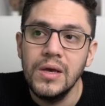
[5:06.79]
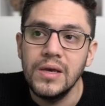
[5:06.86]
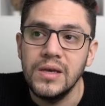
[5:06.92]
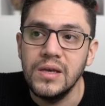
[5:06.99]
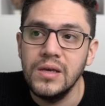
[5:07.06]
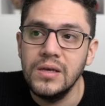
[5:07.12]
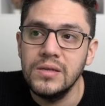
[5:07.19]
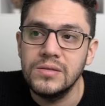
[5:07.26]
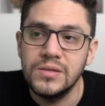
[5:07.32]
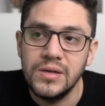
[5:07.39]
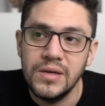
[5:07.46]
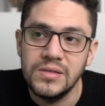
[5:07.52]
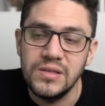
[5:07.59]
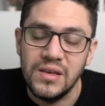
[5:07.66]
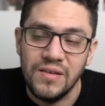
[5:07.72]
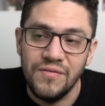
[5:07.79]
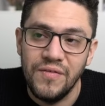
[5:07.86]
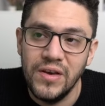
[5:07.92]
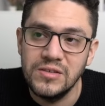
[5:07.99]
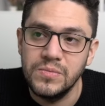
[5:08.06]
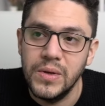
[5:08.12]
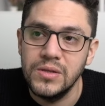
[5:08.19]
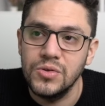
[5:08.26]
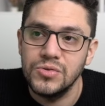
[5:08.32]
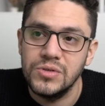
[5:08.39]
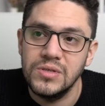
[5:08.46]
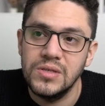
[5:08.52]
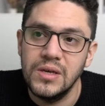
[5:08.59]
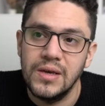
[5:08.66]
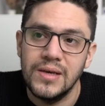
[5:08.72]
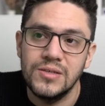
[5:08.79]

I3 Investment, nos dice que